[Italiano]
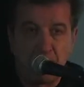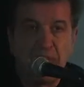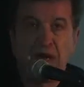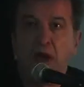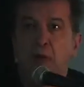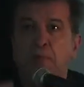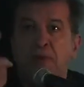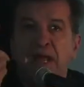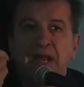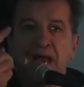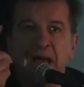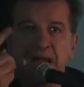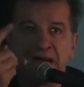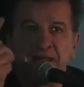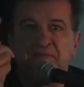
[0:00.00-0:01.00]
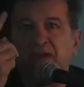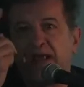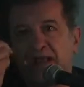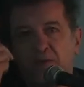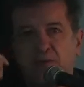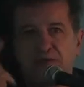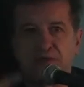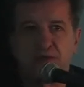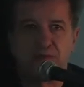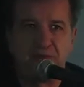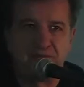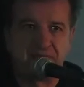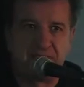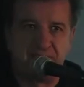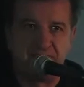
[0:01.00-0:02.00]
Però per arrivare a questo
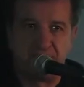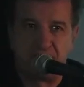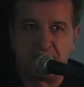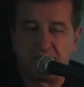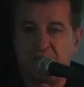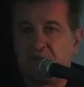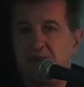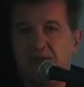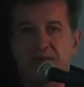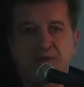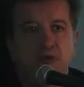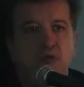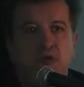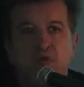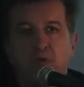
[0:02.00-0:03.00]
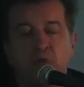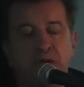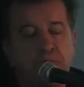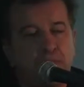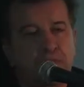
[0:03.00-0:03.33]
obiettivo non, non è